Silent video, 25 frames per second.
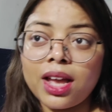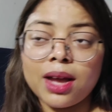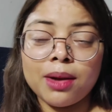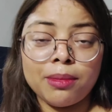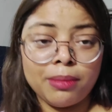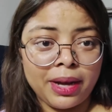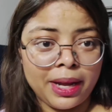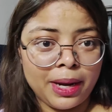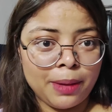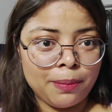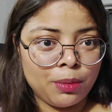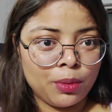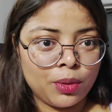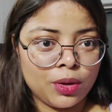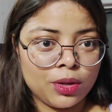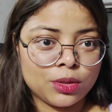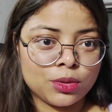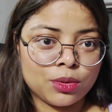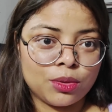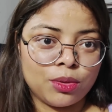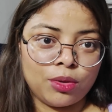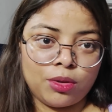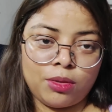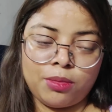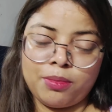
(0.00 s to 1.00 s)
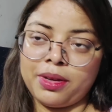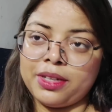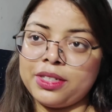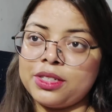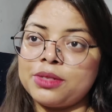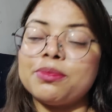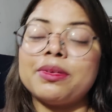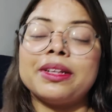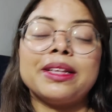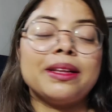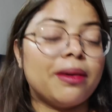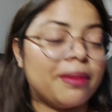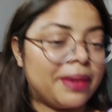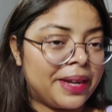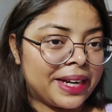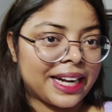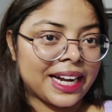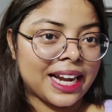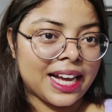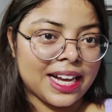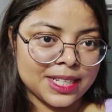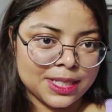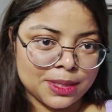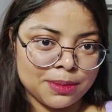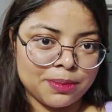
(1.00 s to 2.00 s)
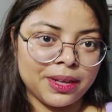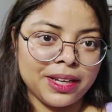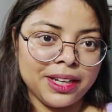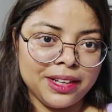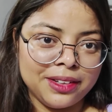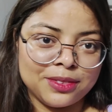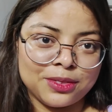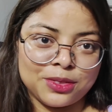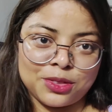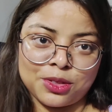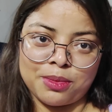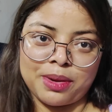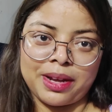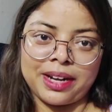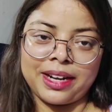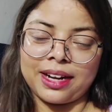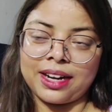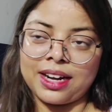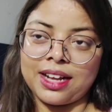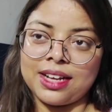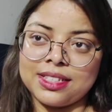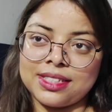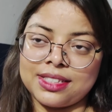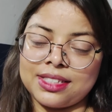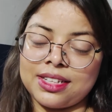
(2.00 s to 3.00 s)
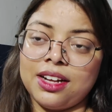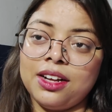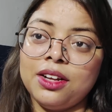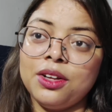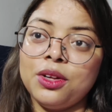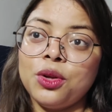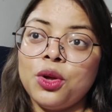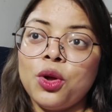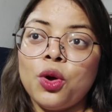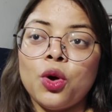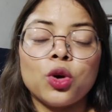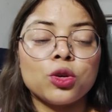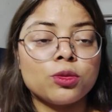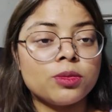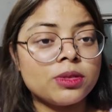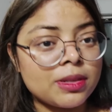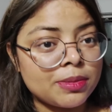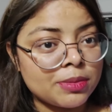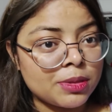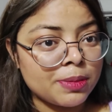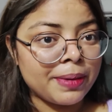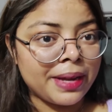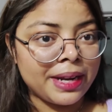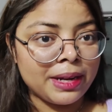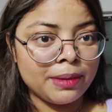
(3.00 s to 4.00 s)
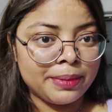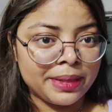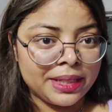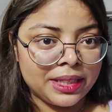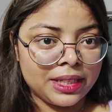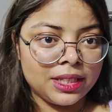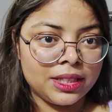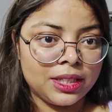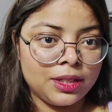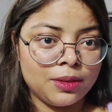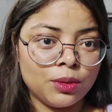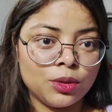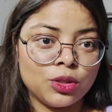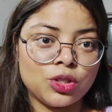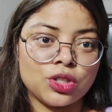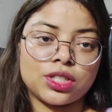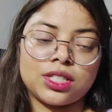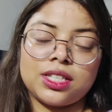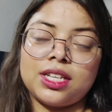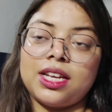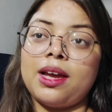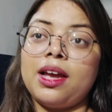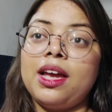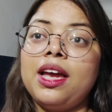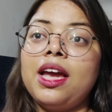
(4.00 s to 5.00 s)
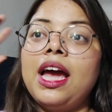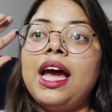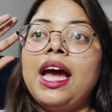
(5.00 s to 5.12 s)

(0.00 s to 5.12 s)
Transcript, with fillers: हमारे पूरे स्कूल में मतलब हमारे क्लास में जो हमारा क्लास था उसमें सबसे पहले बंदी थी वो जिसने